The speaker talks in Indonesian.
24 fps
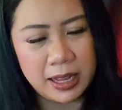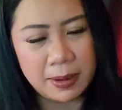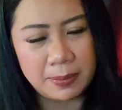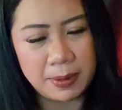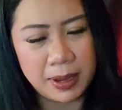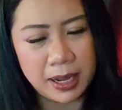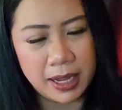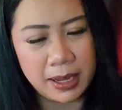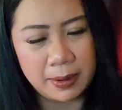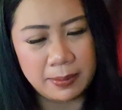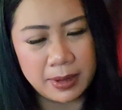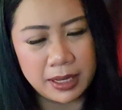nih dia
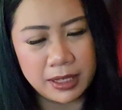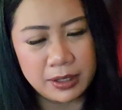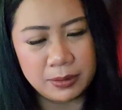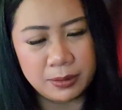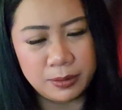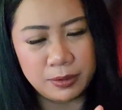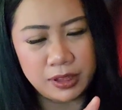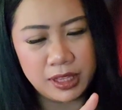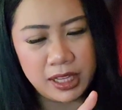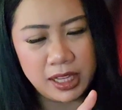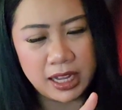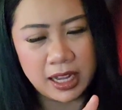pakai baju
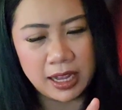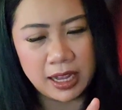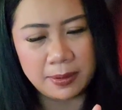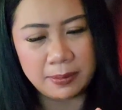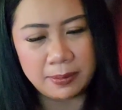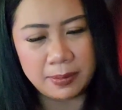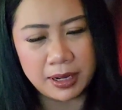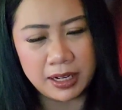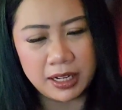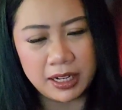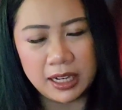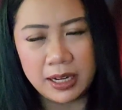putih,
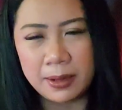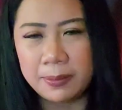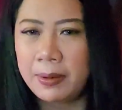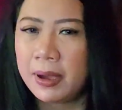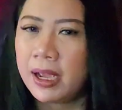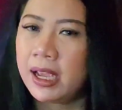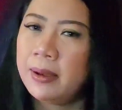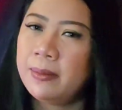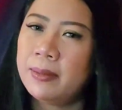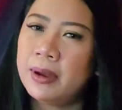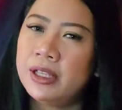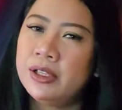kapan nih dia
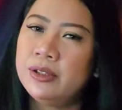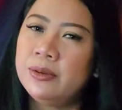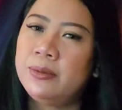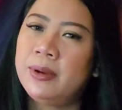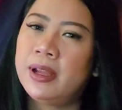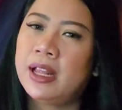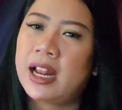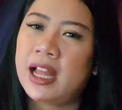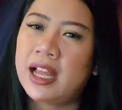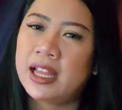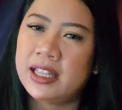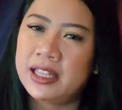pakai baju
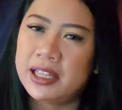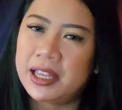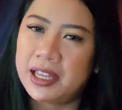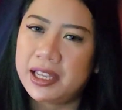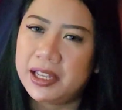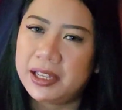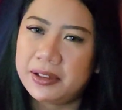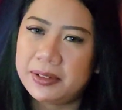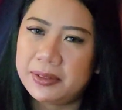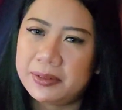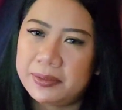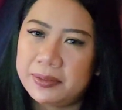merah nih.
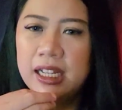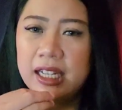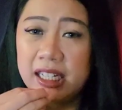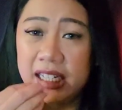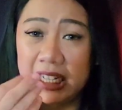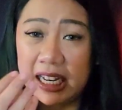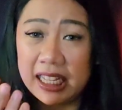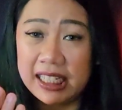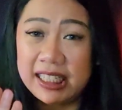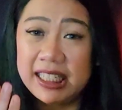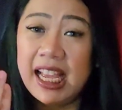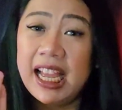
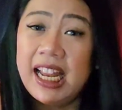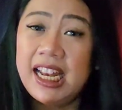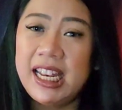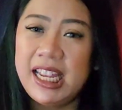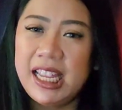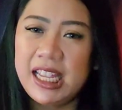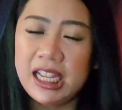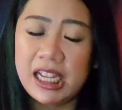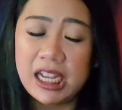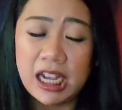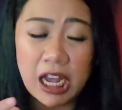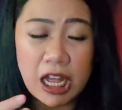Nah
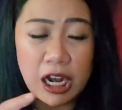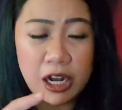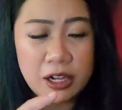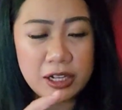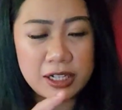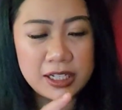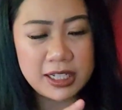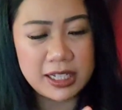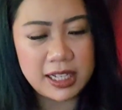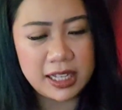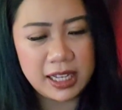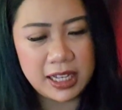jadi
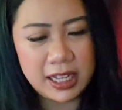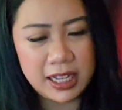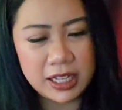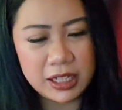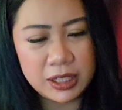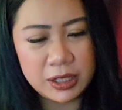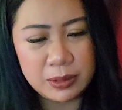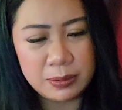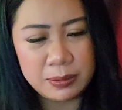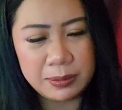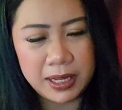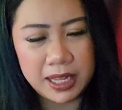kalau si
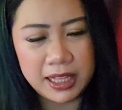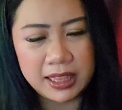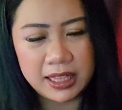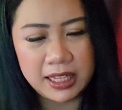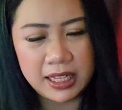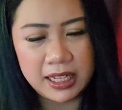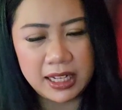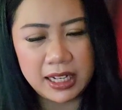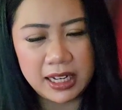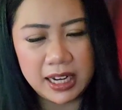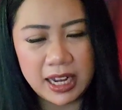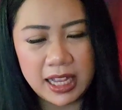
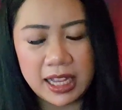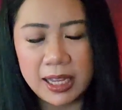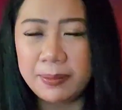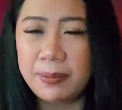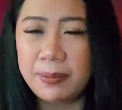Sumiati ini